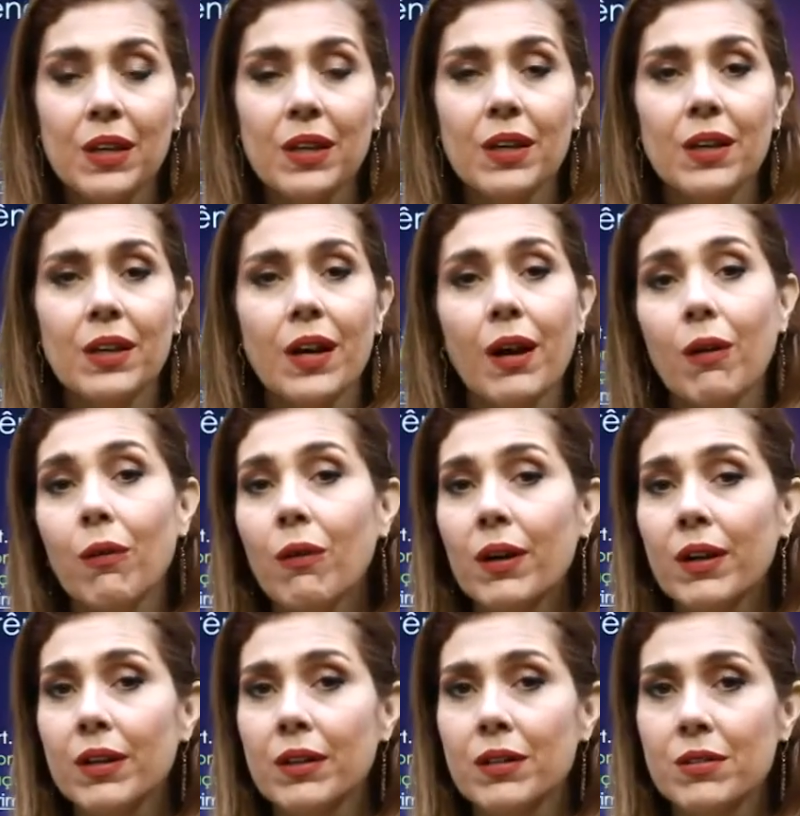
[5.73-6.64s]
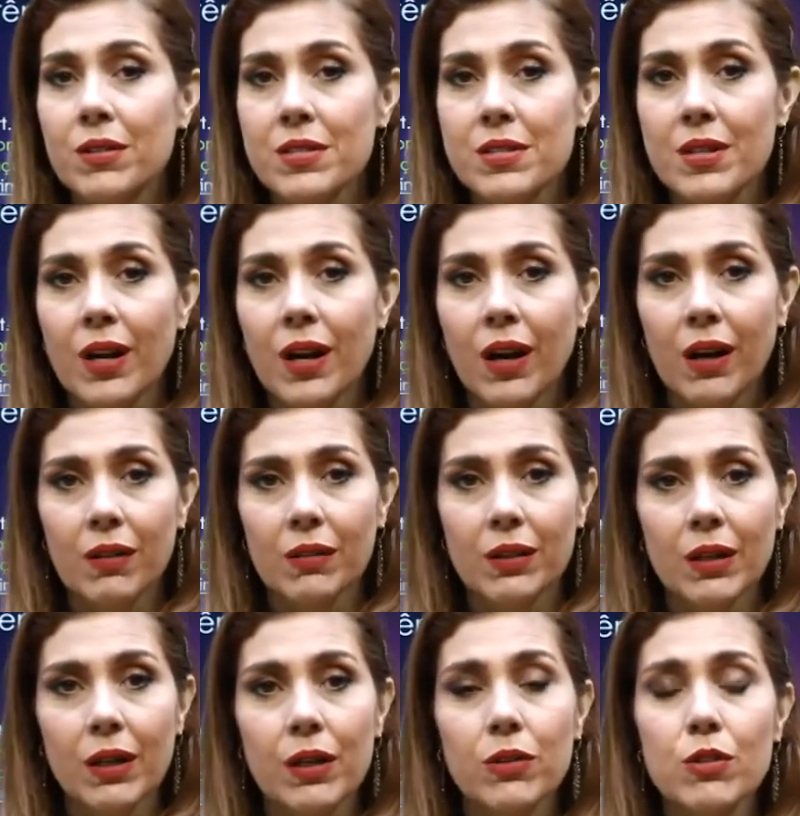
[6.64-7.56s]
e agora na nossa
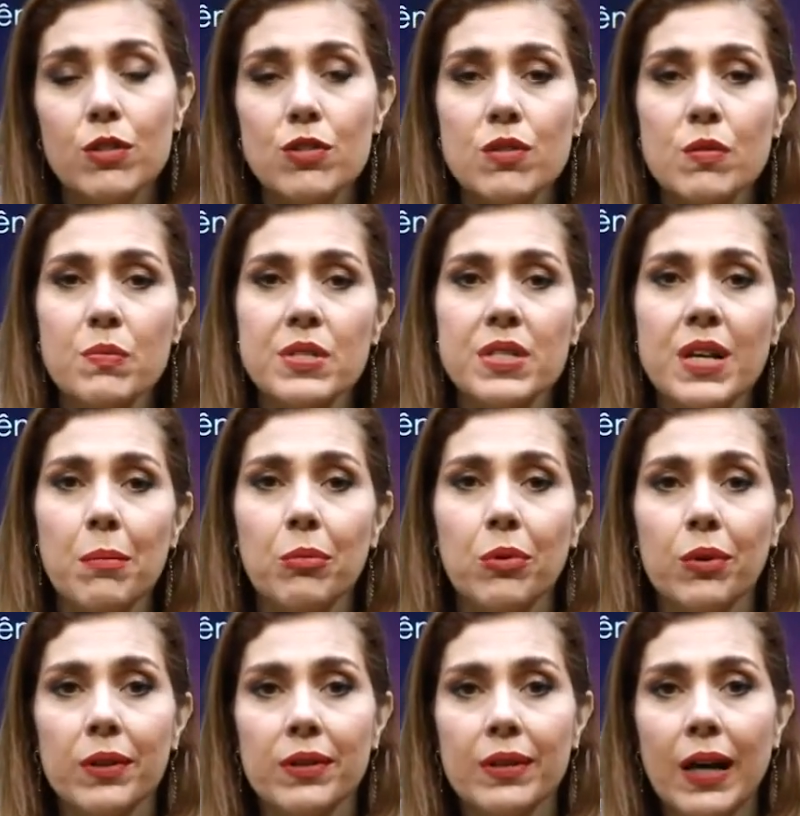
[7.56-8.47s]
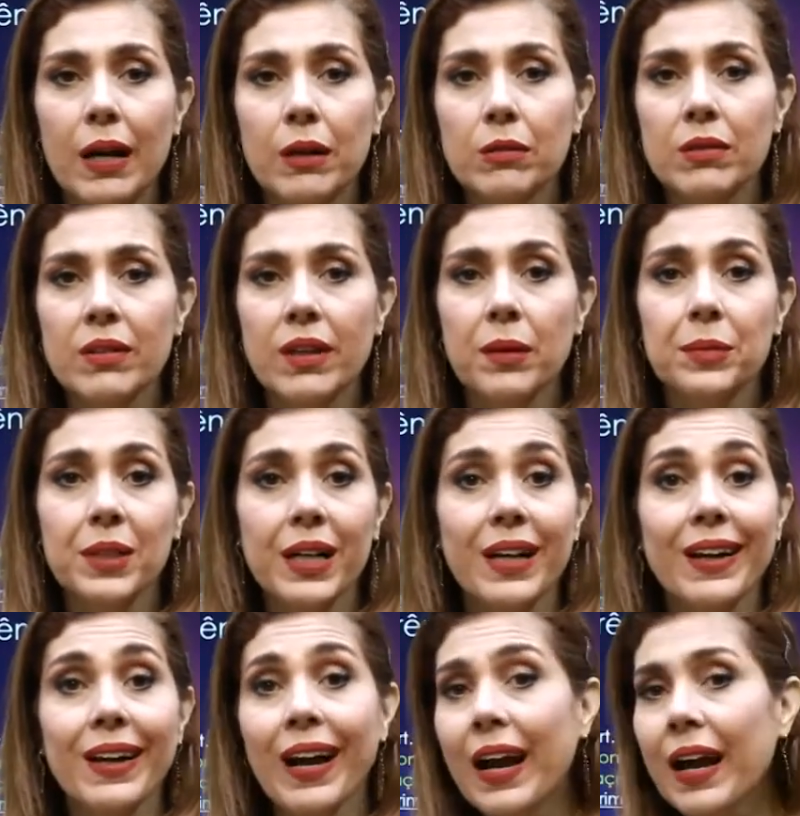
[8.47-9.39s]
aula nós vamos abordar o tema
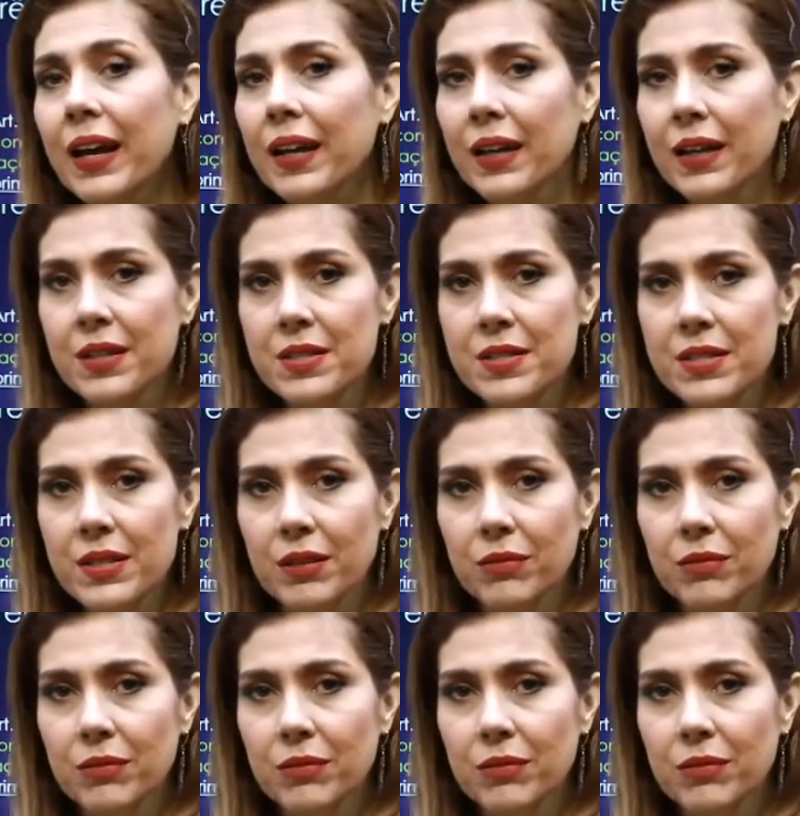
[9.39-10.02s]
carência.